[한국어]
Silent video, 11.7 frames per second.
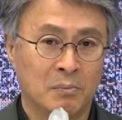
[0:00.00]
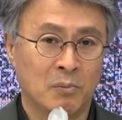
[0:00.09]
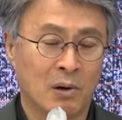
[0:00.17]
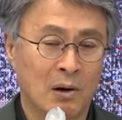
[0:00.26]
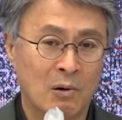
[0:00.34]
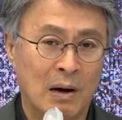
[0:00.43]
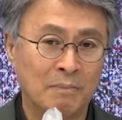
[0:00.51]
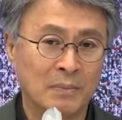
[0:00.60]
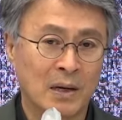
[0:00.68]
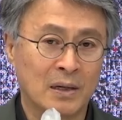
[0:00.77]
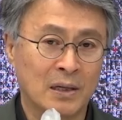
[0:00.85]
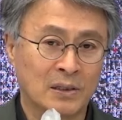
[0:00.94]
뭐라고
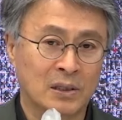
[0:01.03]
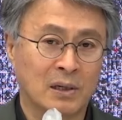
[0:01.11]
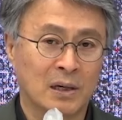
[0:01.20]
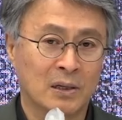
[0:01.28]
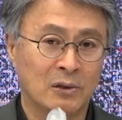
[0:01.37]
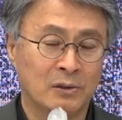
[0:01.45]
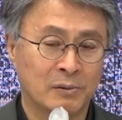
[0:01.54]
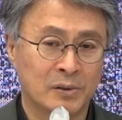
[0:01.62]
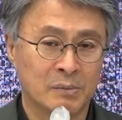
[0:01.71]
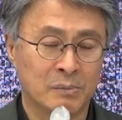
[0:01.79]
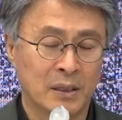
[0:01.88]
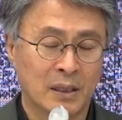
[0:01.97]
앞날 예측하기
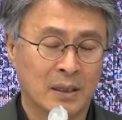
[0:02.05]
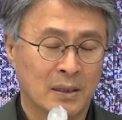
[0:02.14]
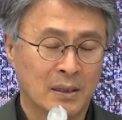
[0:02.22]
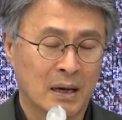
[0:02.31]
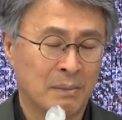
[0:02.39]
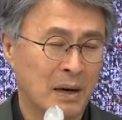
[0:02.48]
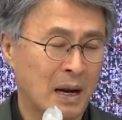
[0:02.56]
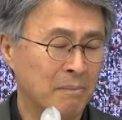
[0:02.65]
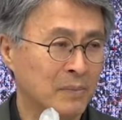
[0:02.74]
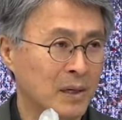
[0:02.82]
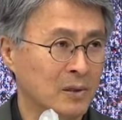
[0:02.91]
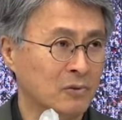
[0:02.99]
어렵습니다. 다만
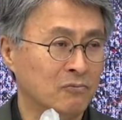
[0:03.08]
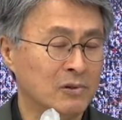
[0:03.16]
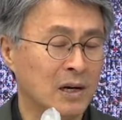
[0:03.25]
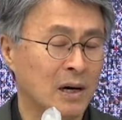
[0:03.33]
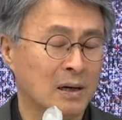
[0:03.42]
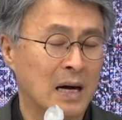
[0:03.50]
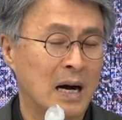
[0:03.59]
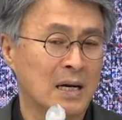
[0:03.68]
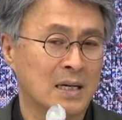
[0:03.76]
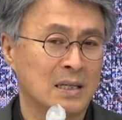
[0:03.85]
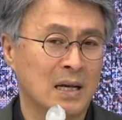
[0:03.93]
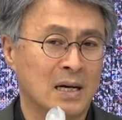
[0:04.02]
앞날은 우리가
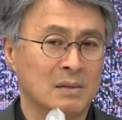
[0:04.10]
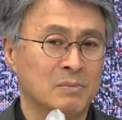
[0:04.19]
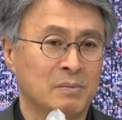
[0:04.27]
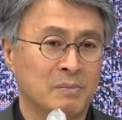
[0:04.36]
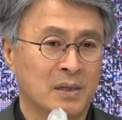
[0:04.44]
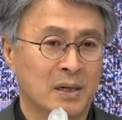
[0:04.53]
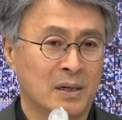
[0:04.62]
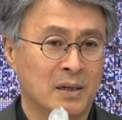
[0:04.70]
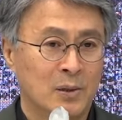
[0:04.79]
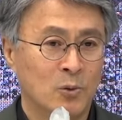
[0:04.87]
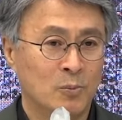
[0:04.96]
하기 나름입니다.